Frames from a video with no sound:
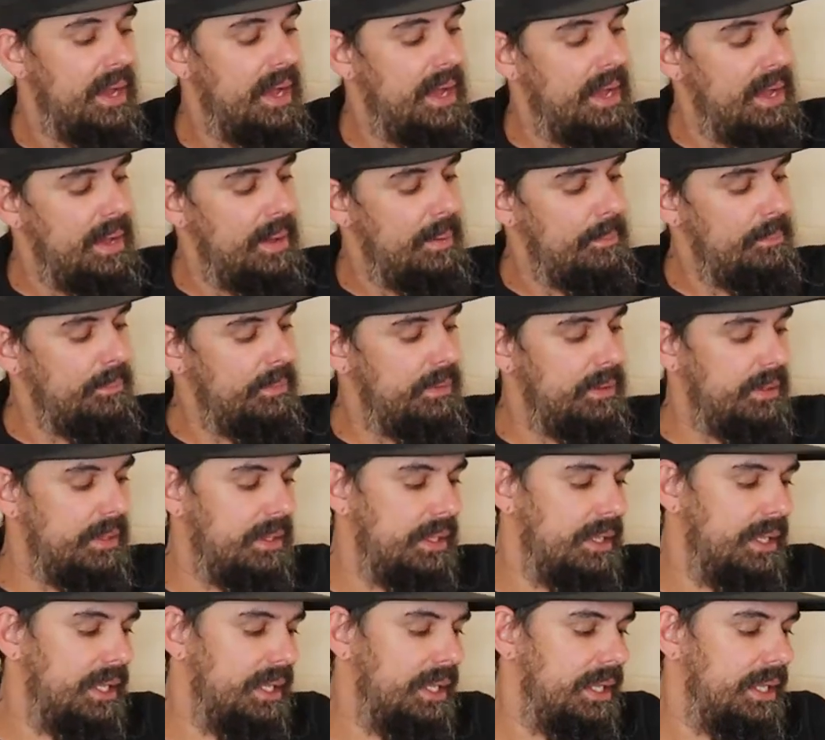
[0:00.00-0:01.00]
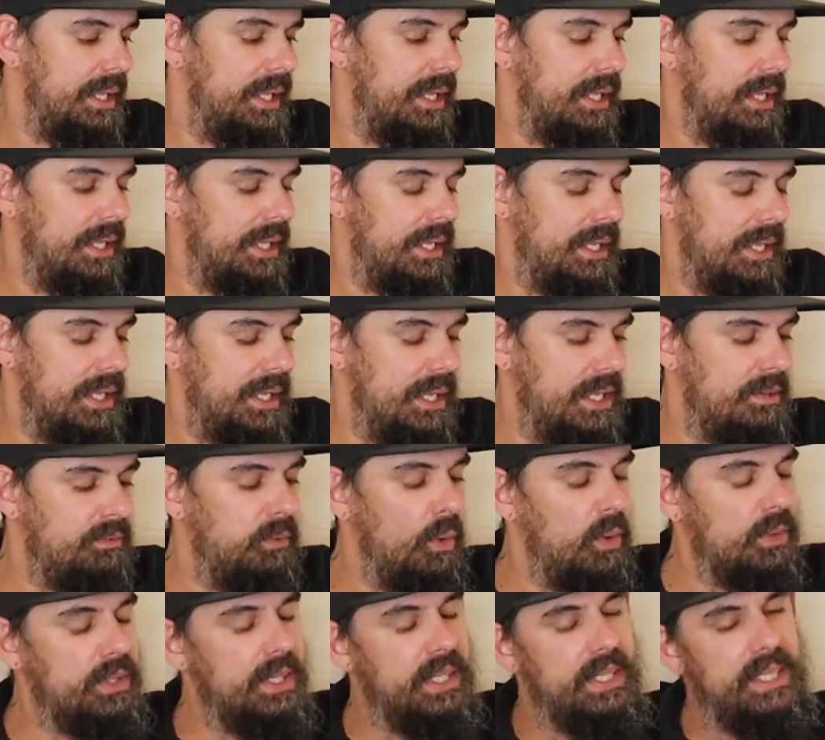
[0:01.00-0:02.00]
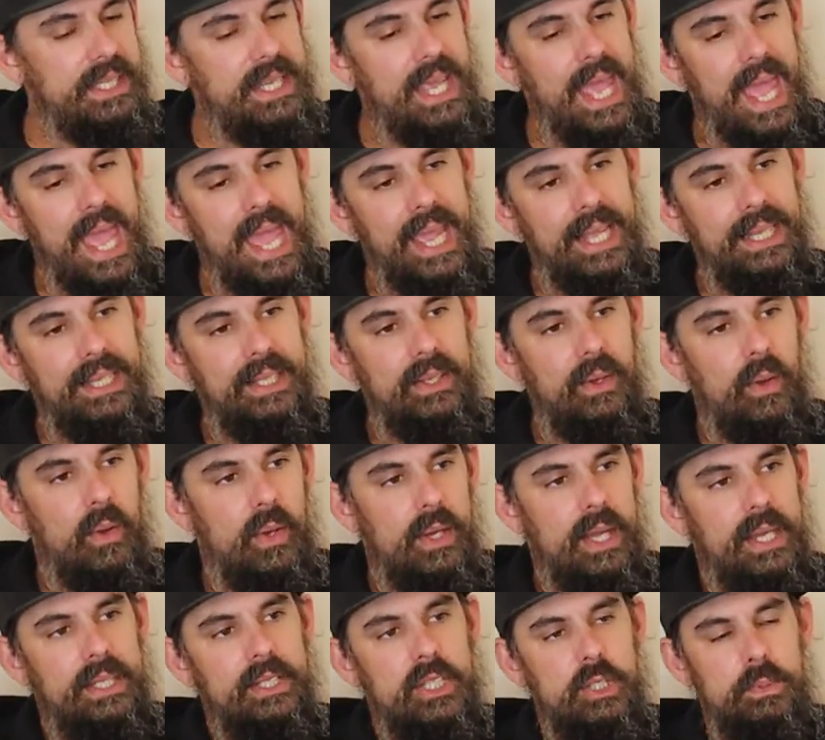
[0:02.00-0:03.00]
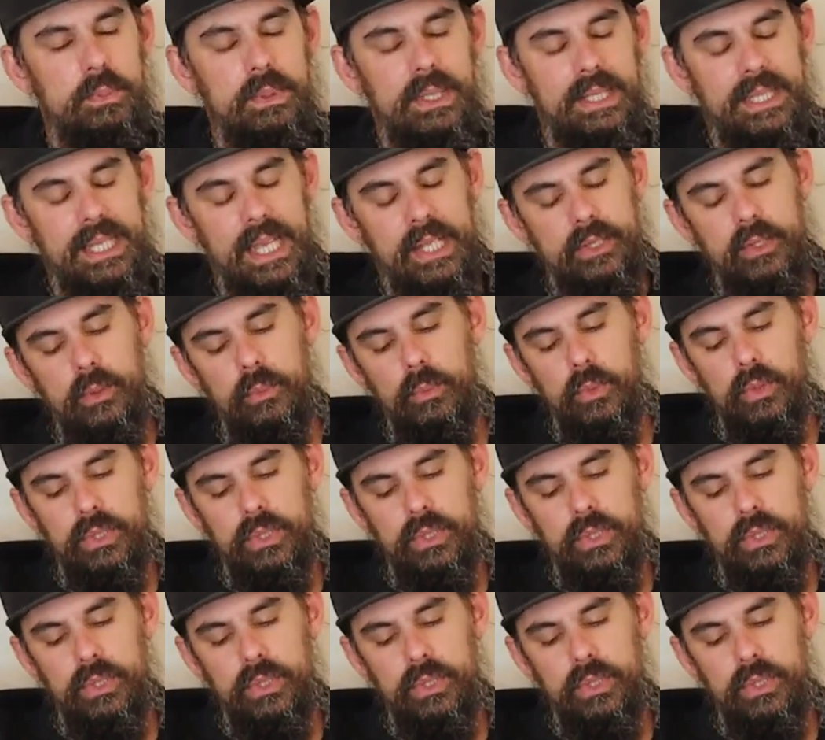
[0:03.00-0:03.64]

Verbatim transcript: Ähm, ich wollte hier eigentlich auch eine Spielleitung